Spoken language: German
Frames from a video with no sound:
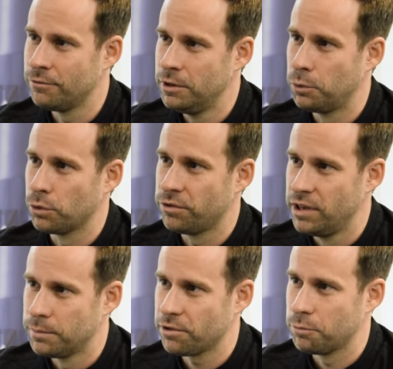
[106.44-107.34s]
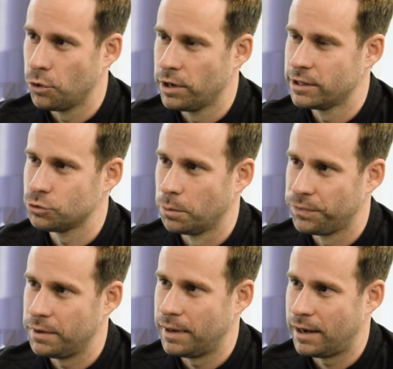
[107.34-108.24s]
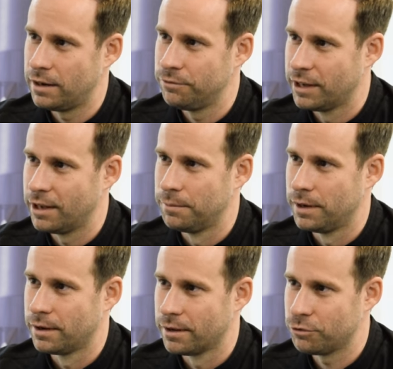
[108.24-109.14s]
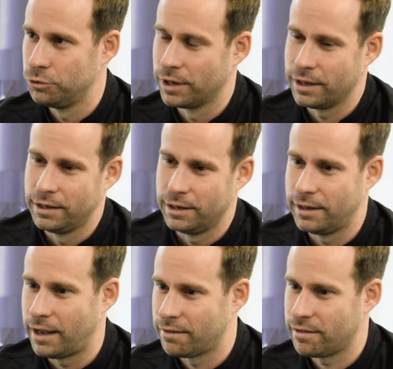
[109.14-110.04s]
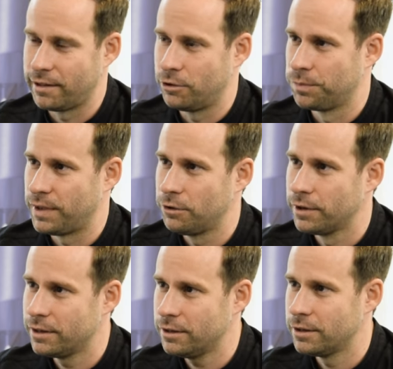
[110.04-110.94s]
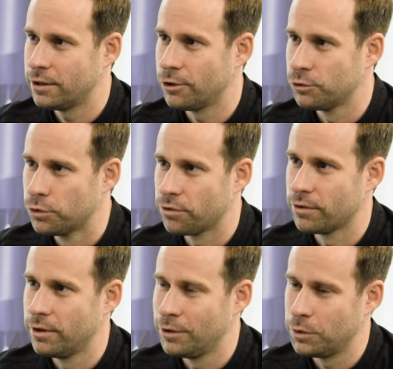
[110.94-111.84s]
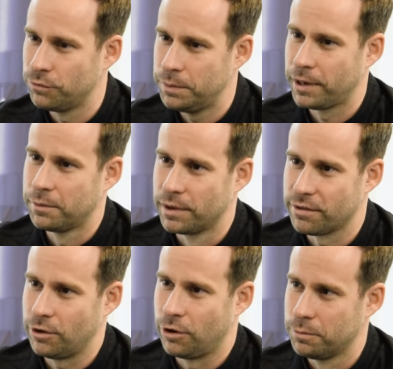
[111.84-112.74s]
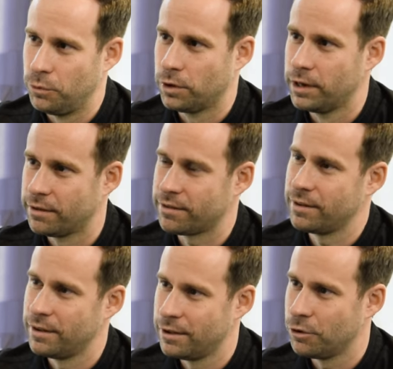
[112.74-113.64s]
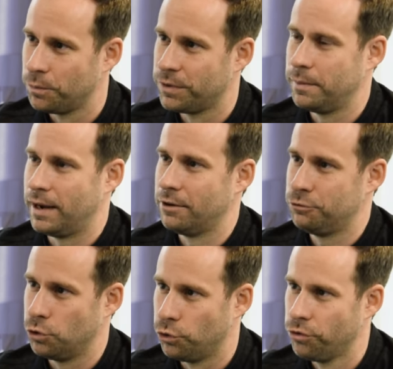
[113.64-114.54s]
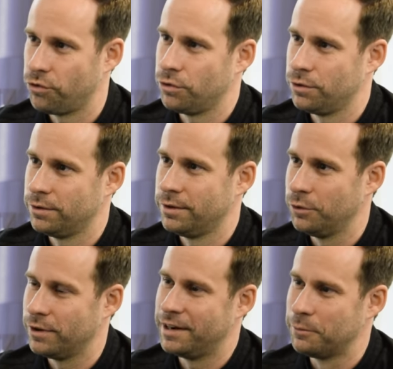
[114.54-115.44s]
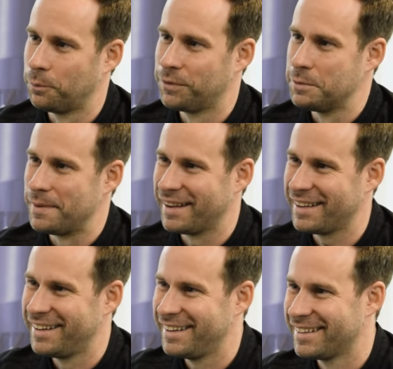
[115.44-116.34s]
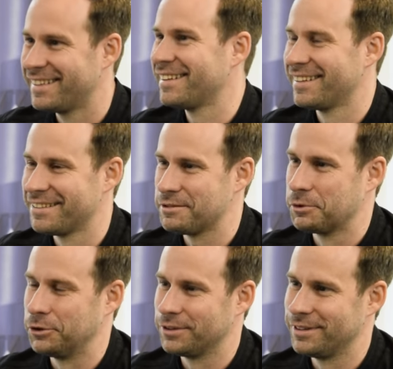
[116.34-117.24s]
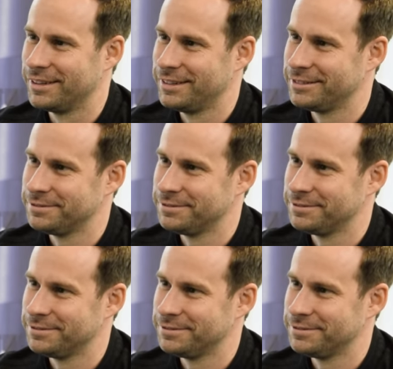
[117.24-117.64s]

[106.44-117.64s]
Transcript: wie produzieren wir es möglichst optimal, wie können wir Synergien in die einzelnen Abteilungen nutzen und wie bringen wir es dann möglichst optimal für uns oder einem Optimum angenähert zum Kunden. Ja.